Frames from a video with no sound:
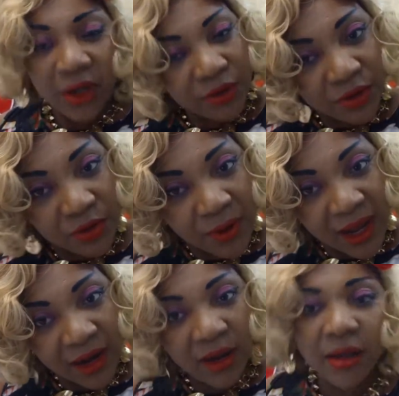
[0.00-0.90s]
de
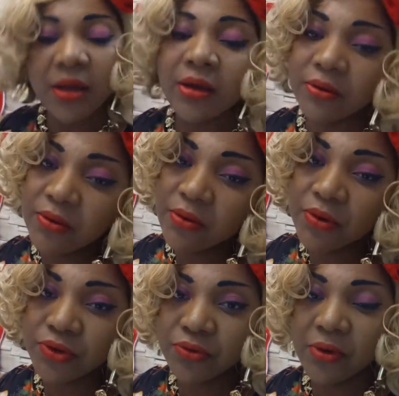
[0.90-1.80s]
Noël ou le
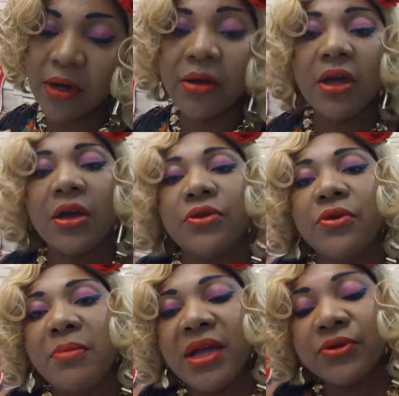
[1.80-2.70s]
jour de l'an de
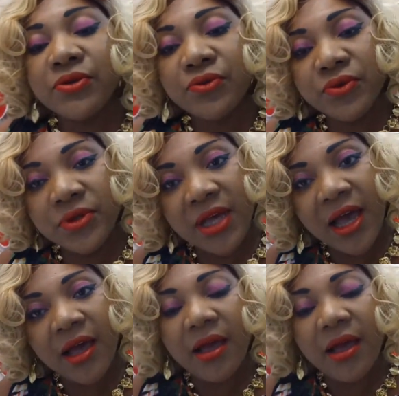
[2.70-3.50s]
mettre tout ça